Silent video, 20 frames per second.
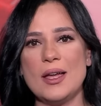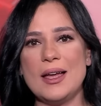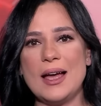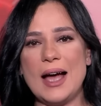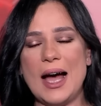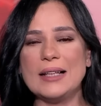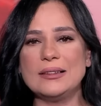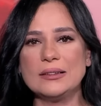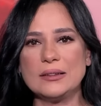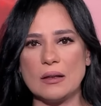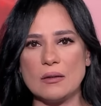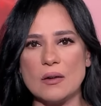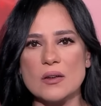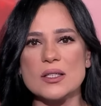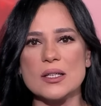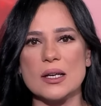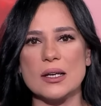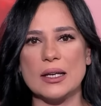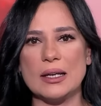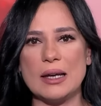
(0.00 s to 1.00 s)
حتى
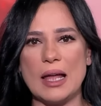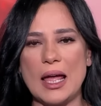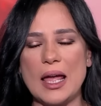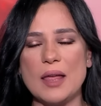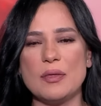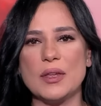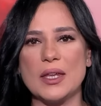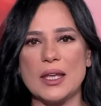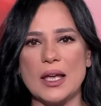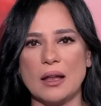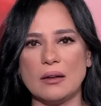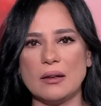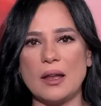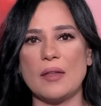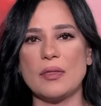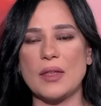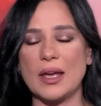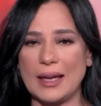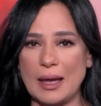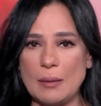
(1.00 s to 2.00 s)
نصل إلى هذه
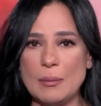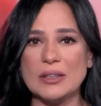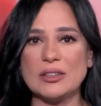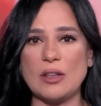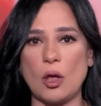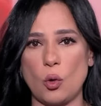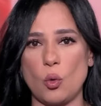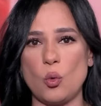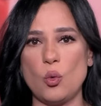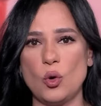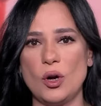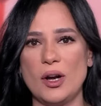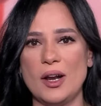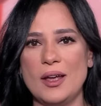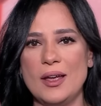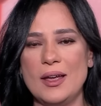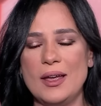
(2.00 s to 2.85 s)
اللحظة كما تقول